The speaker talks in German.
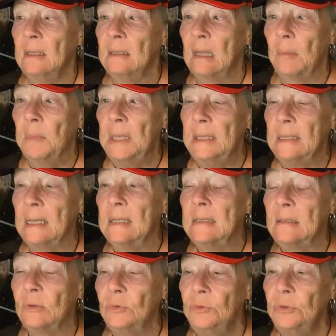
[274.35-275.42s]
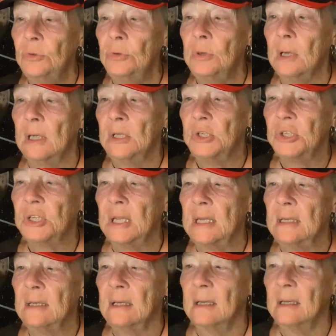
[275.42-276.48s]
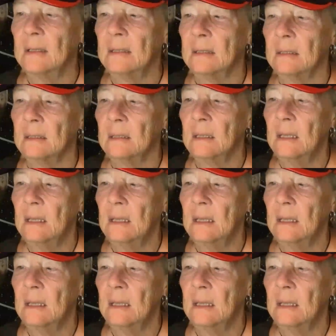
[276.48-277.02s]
damit Gesundung entstehen kann.